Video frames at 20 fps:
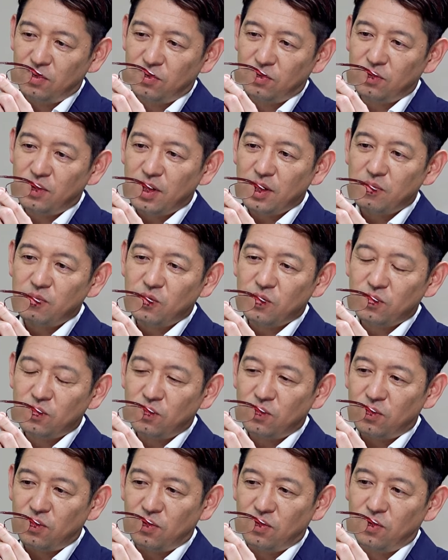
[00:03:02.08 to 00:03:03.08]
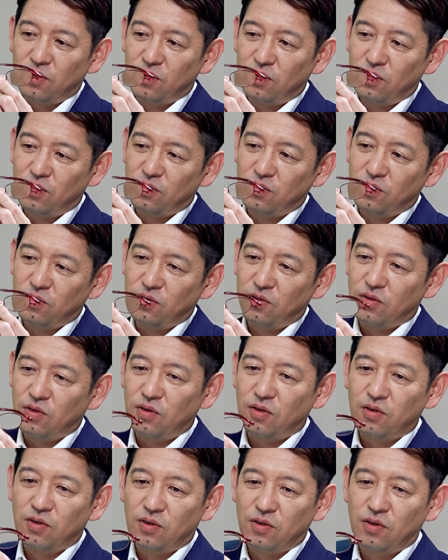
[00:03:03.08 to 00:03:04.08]
フレームと、はい、こ
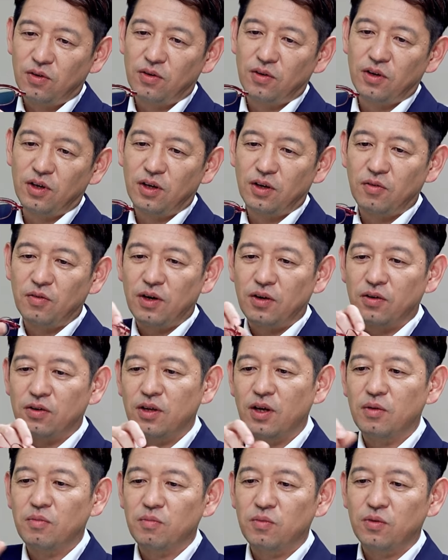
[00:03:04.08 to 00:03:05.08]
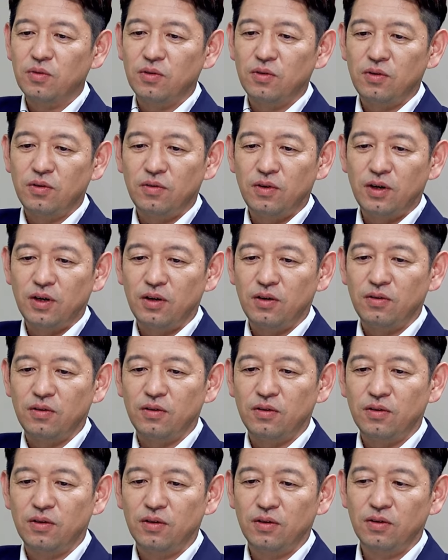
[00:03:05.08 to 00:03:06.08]
のいわゆるテンプルと言われる、
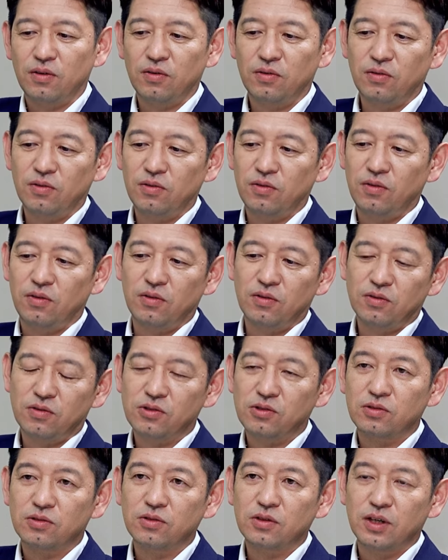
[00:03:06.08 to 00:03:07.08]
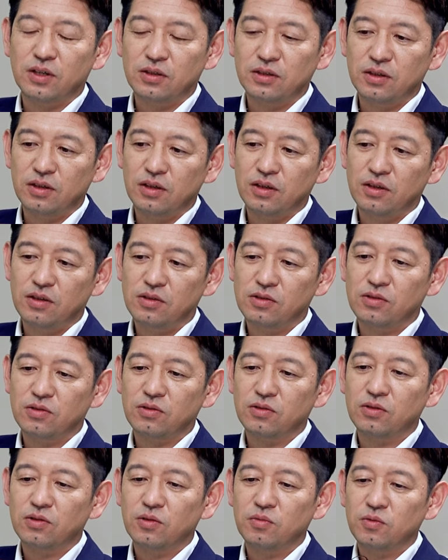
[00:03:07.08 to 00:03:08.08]
はい、このつるですね、はいはい、
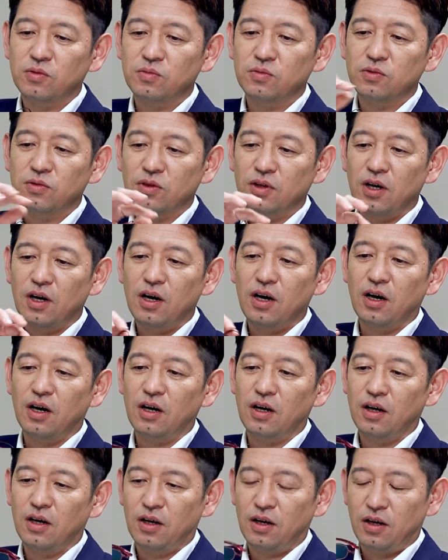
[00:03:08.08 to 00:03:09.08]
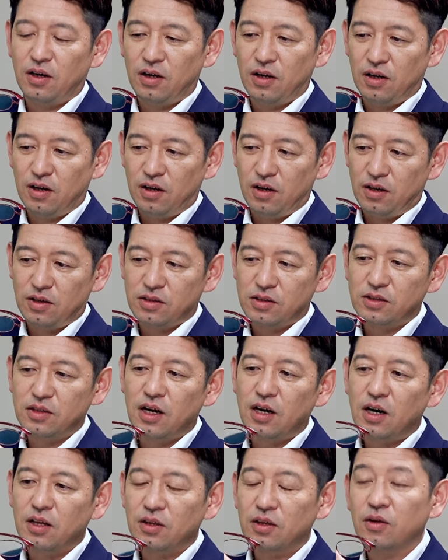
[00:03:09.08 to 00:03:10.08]
つるの部分がつ
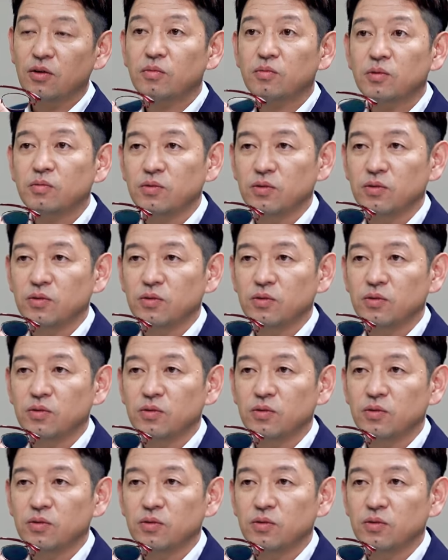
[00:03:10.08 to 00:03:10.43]
ながってる部